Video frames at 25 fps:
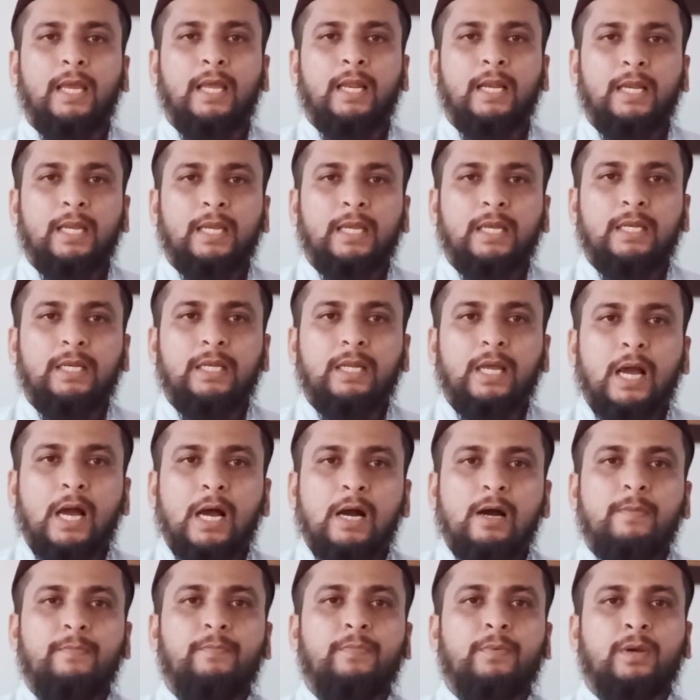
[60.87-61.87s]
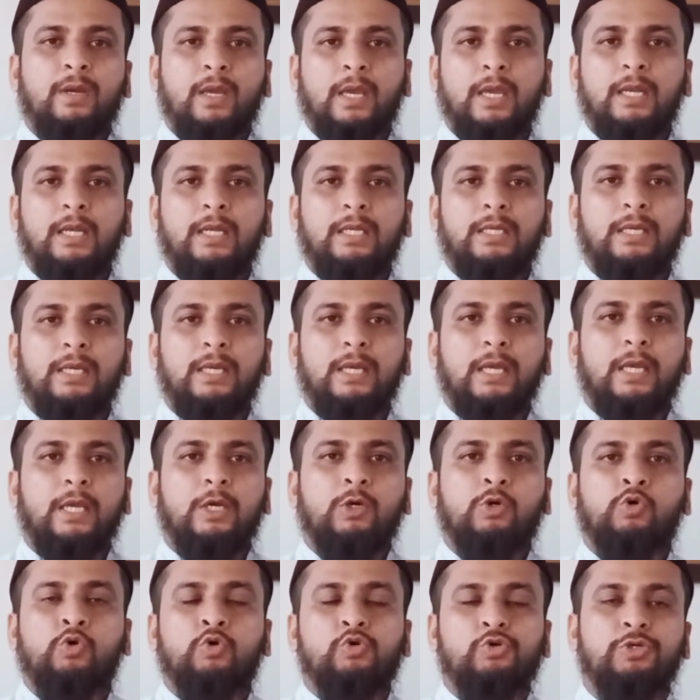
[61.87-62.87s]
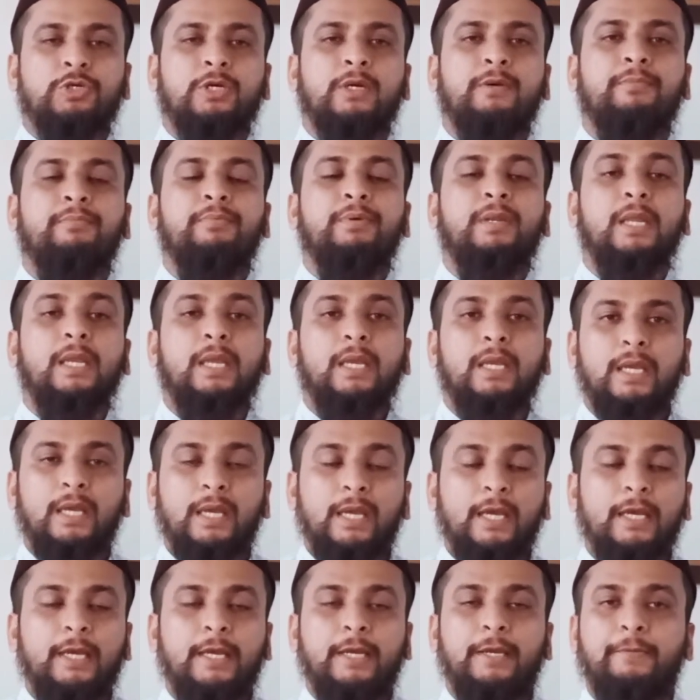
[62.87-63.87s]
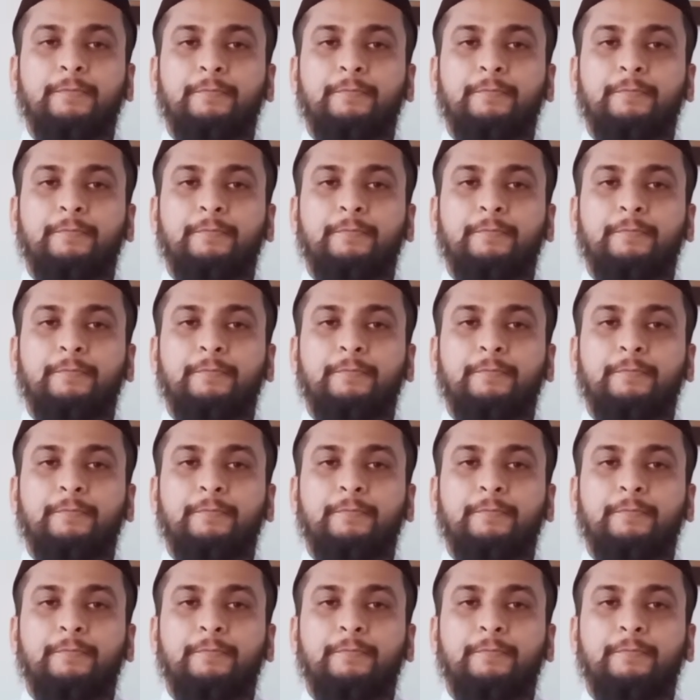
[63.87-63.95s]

लेकिन आपके लिए एक खुशखबरी ये है